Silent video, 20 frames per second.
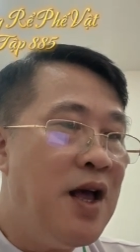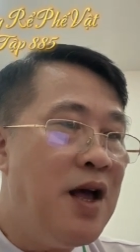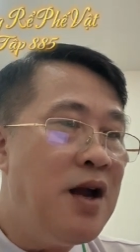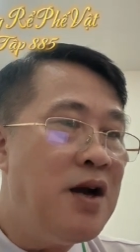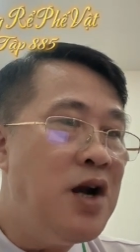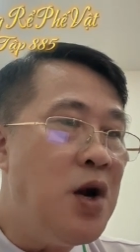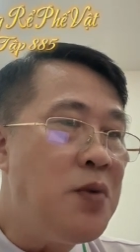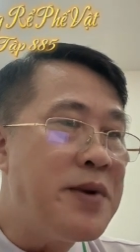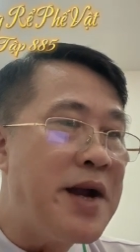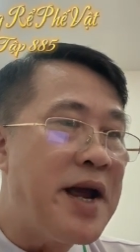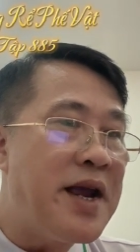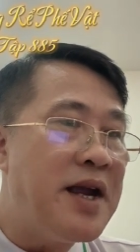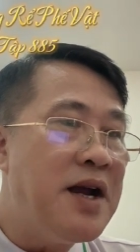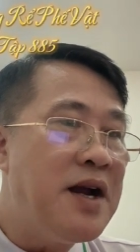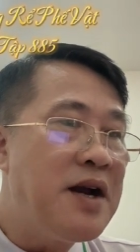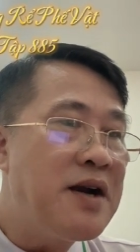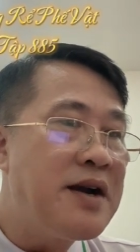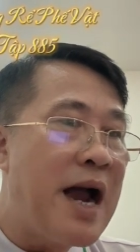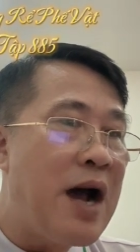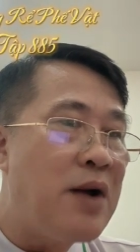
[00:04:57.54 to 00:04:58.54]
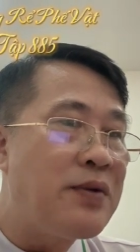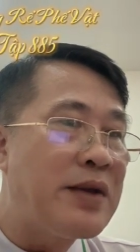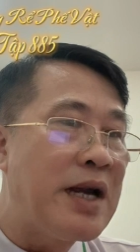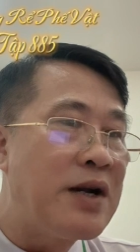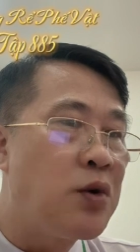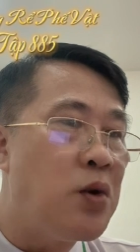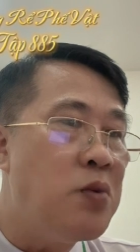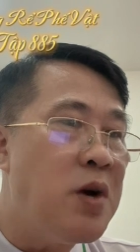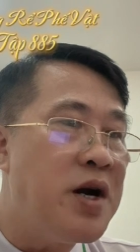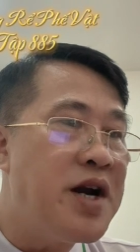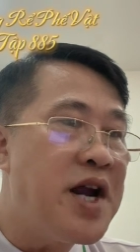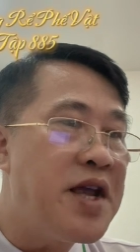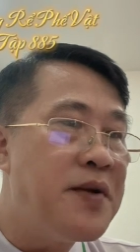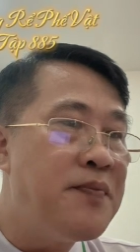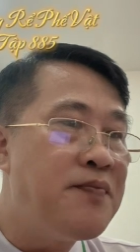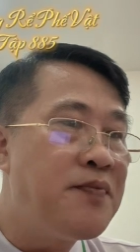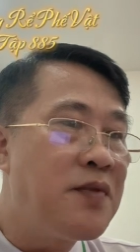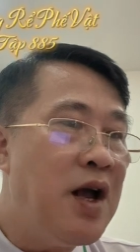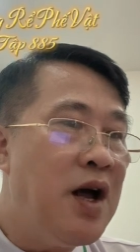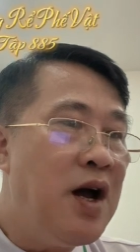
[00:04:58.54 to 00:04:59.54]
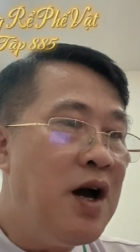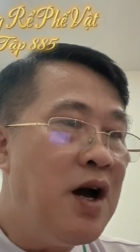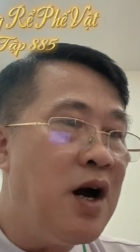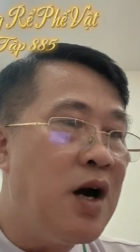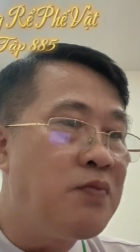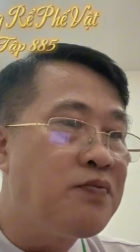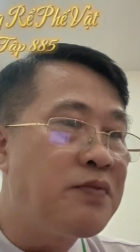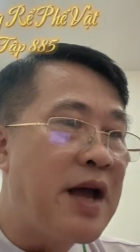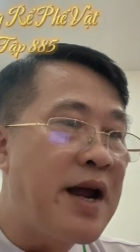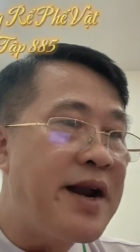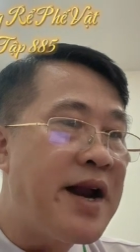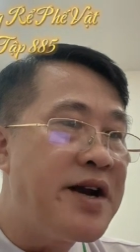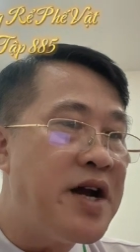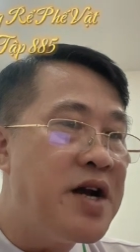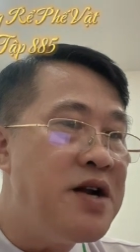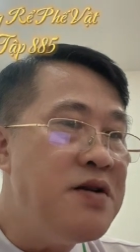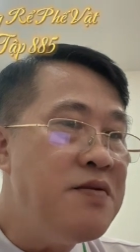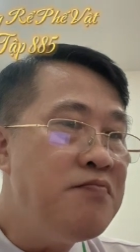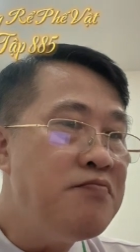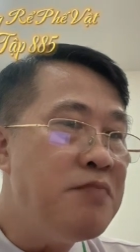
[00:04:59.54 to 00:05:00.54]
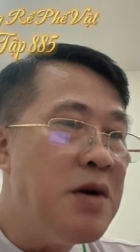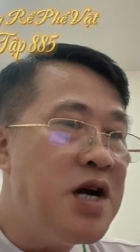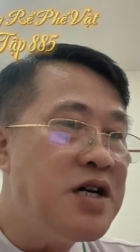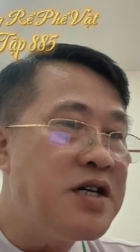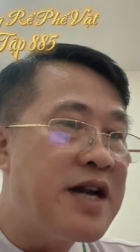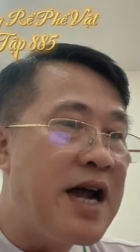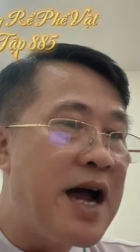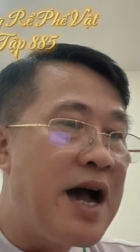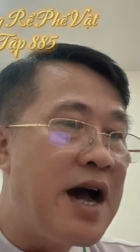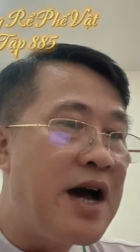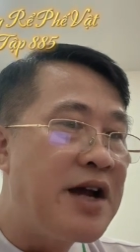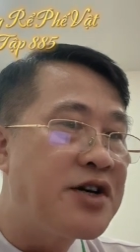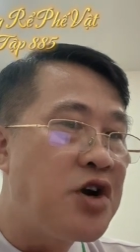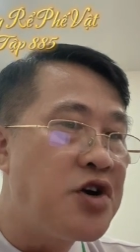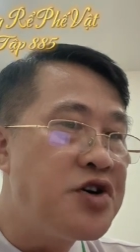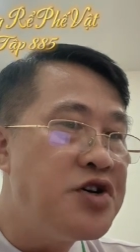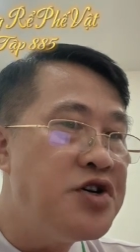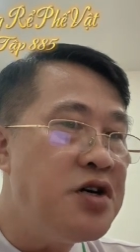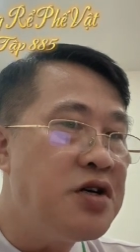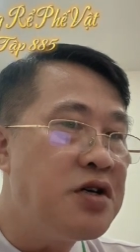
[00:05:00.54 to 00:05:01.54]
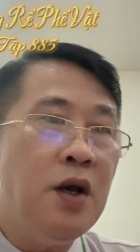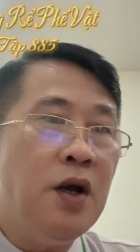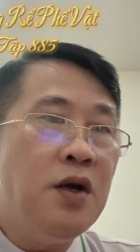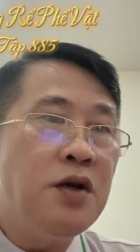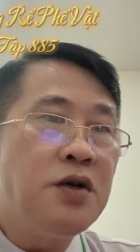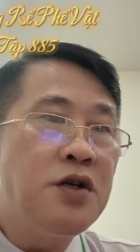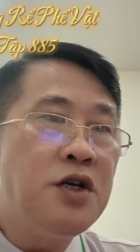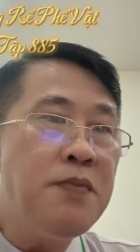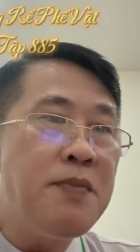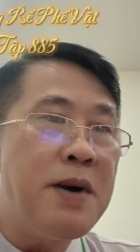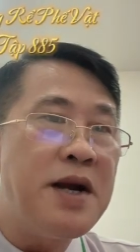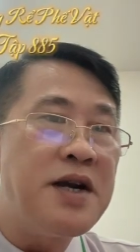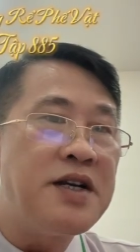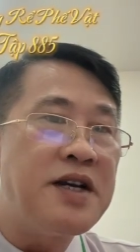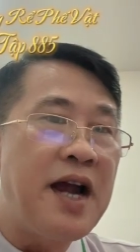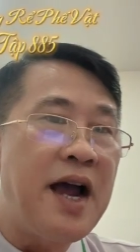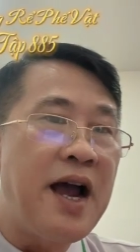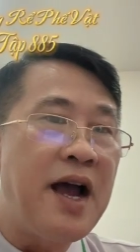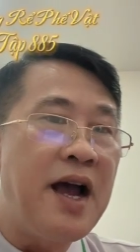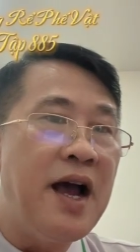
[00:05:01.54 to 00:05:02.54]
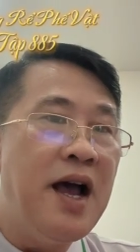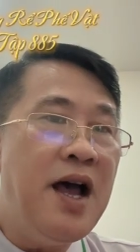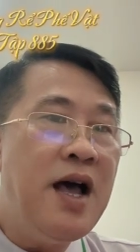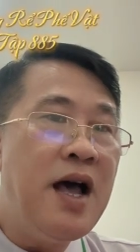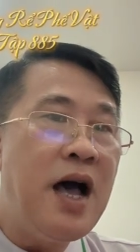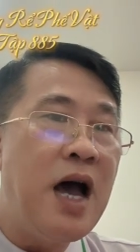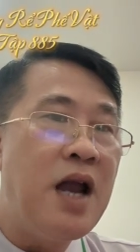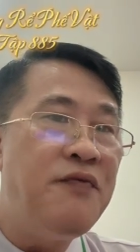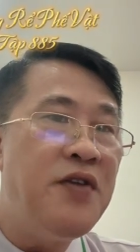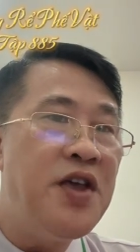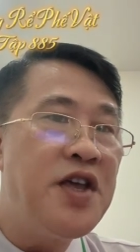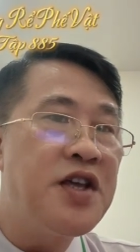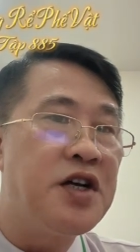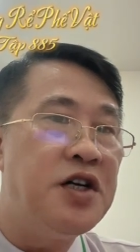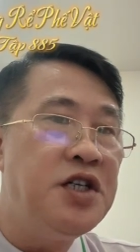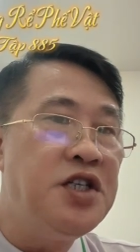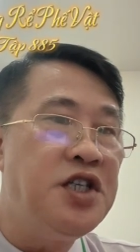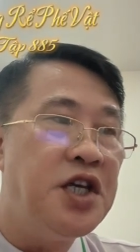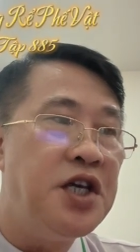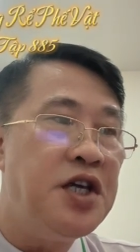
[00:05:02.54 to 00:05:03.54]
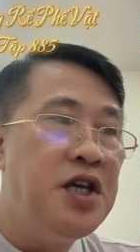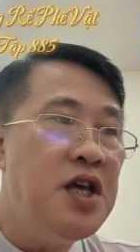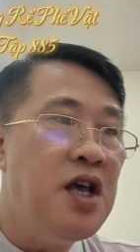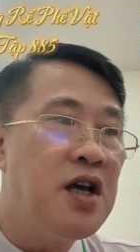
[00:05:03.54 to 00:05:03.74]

Lúc này, Đào Thành cũng ở đây. Ông ta đã đứng bưng trà rót nước trước bàn trà, hành vi cử chỉ